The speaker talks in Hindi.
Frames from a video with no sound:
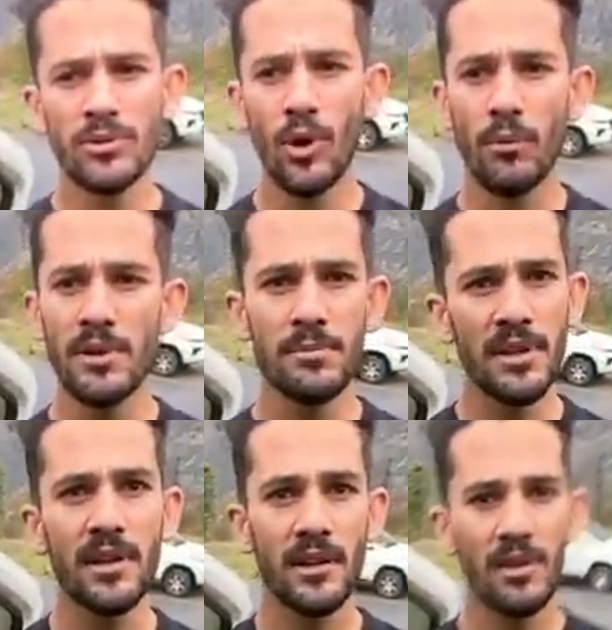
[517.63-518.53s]
नॉर्मली मेरे
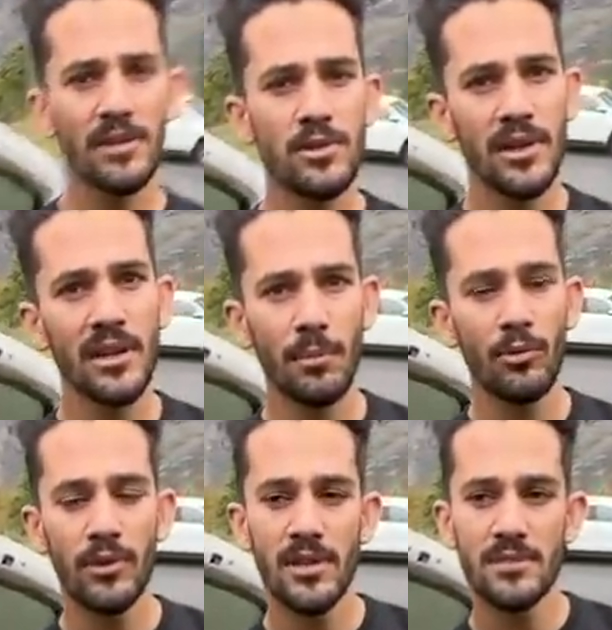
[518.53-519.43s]
घर वाला जो एरिया
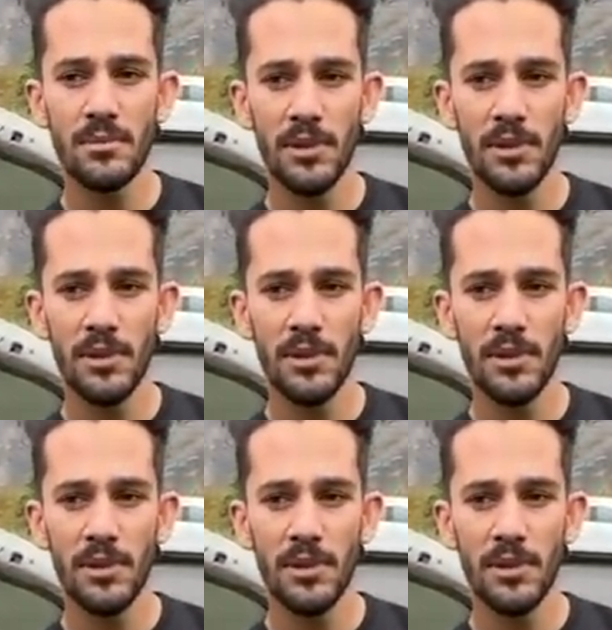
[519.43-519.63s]
माउंटेन्स में हाँ।